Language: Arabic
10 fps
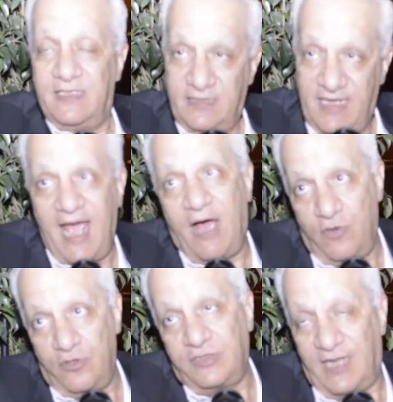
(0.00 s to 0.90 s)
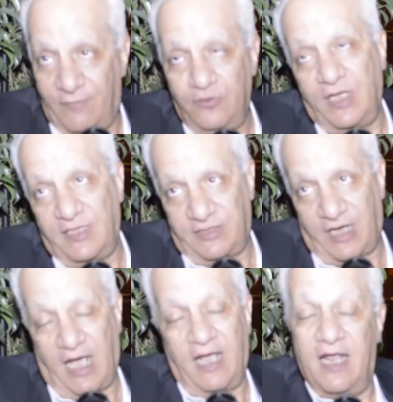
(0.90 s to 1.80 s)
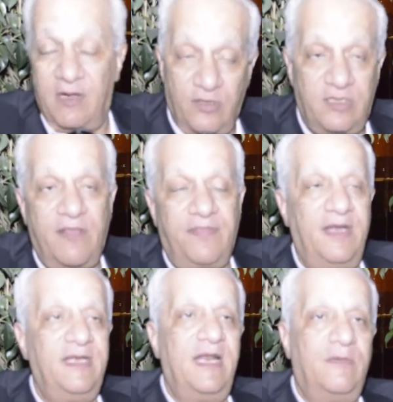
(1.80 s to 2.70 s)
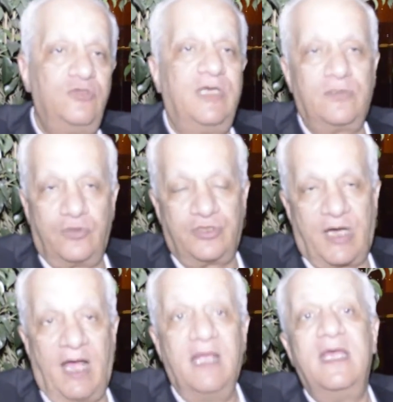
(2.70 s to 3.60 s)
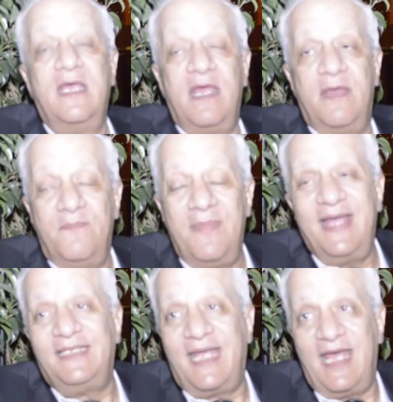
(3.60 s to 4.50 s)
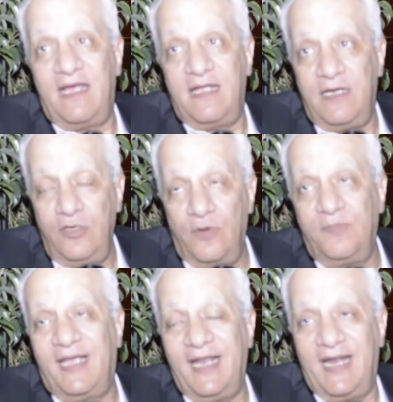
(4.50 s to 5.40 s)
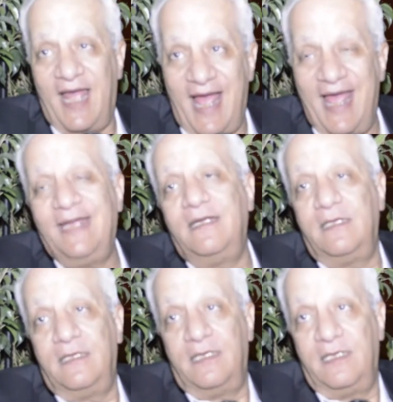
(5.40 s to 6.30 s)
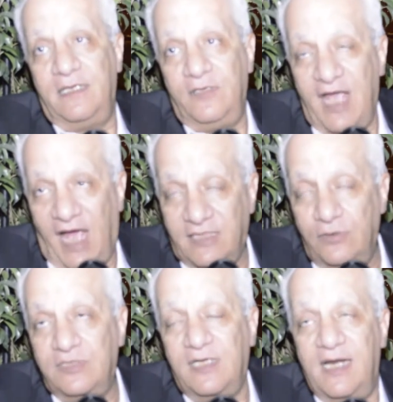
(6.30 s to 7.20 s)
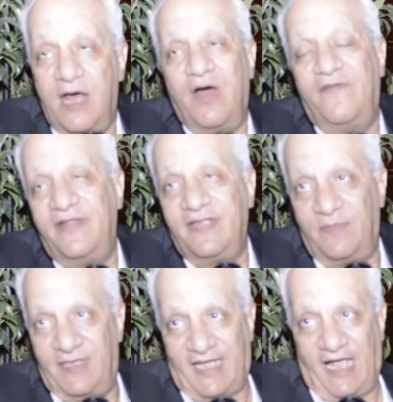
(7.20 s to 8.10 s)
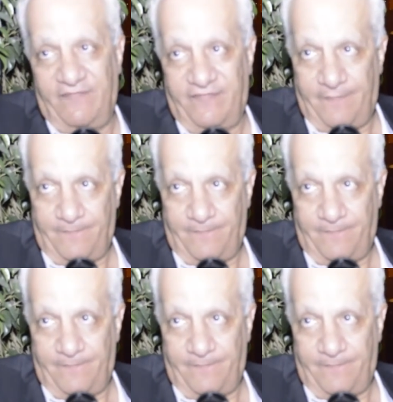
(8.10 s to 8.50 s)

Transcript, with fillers: ده أول نقطة لابد أن نطرحها النقطة الثانية لابد أن تطرح ماذا يمكن أن يحدث لو قفلنا المتاحف